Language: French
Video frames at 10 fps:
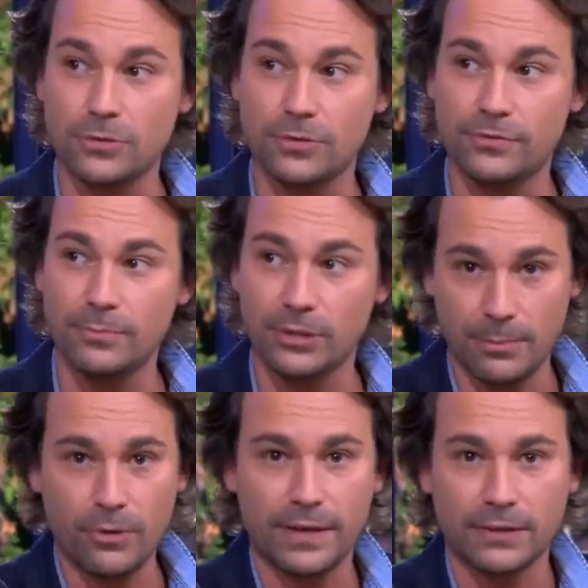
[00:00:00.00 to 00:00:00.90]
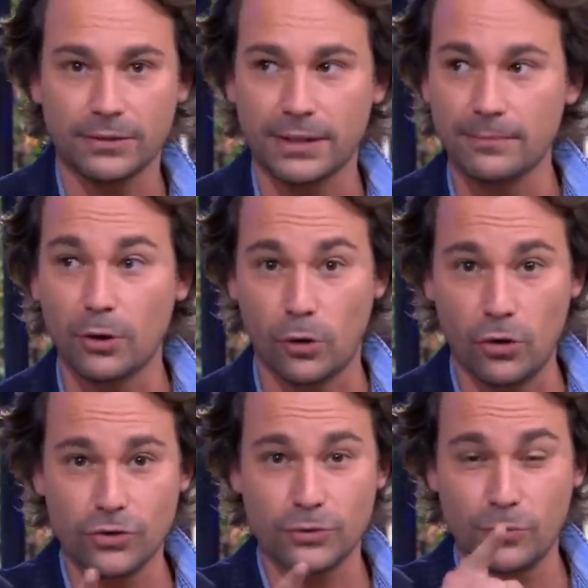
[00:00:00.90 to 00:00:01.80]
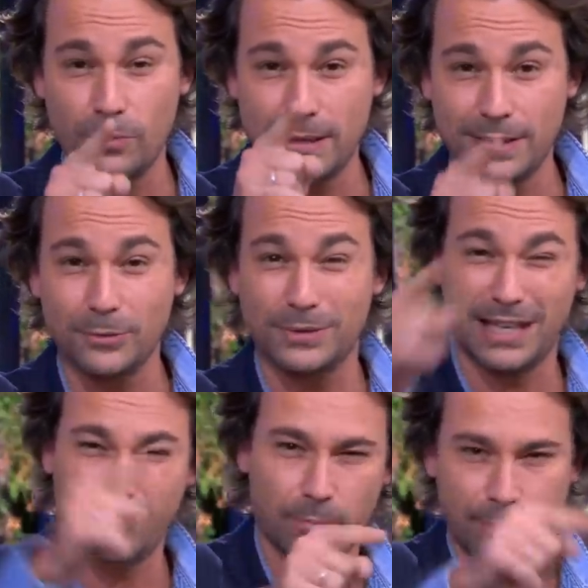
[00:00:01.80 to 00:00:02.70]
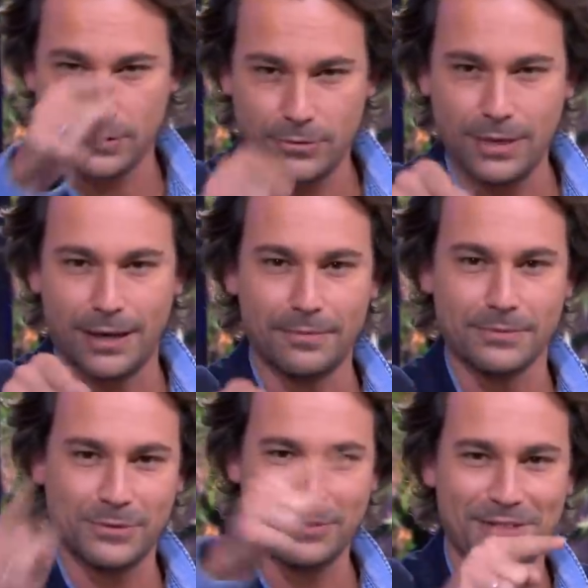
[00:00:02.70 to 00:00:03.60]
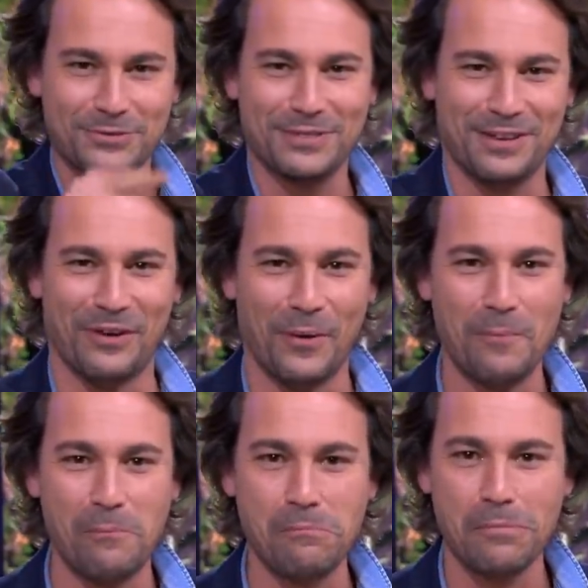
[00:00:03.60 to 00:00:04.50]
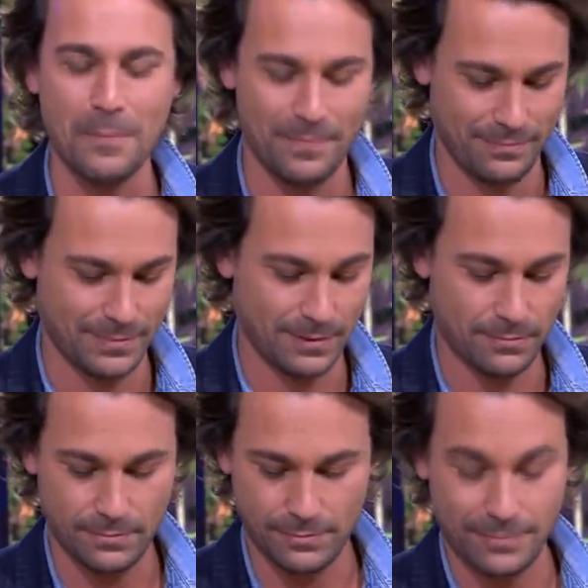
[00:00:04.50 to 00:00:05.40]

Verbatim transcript: ce que vous demandez, mais on va le tenter. Relançons le magnéto d'avant, pas celui-là, celui juste avant. Et voilà.